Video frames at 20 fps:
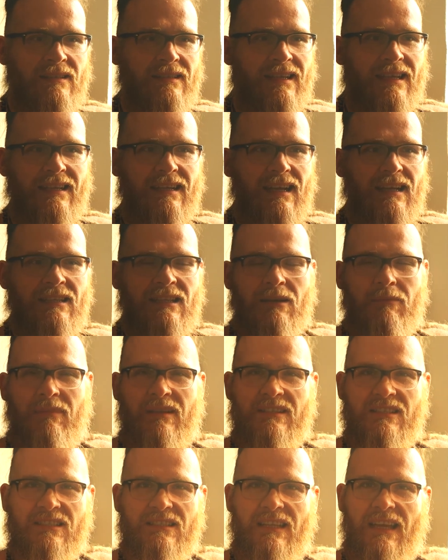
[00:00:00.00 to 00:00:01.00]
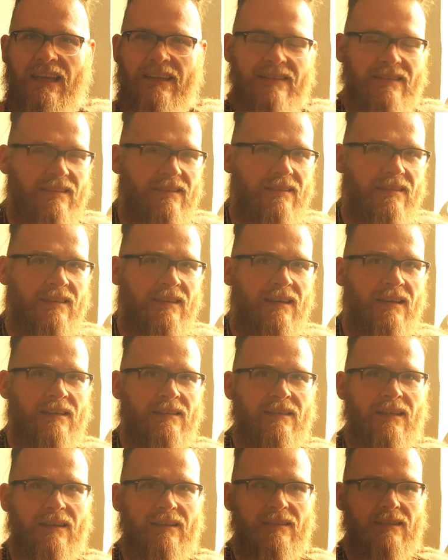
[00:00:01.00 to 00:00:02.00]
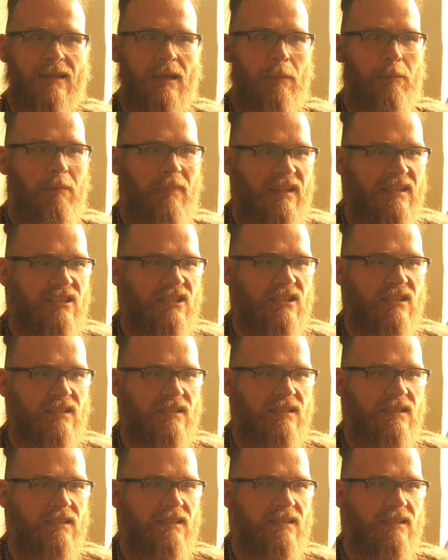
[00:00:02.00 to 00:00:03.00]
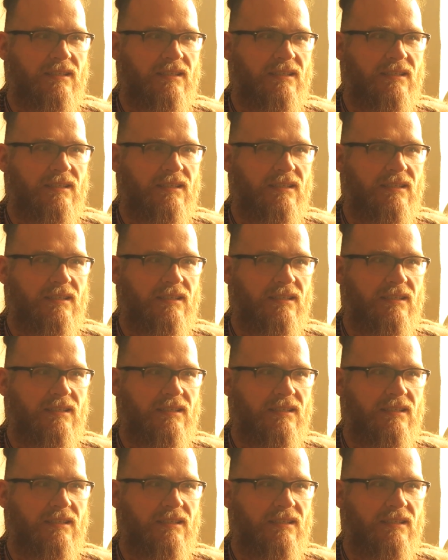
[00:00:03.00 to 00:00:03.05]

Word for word: gegen andere Menschen hetzen, dass Menschen,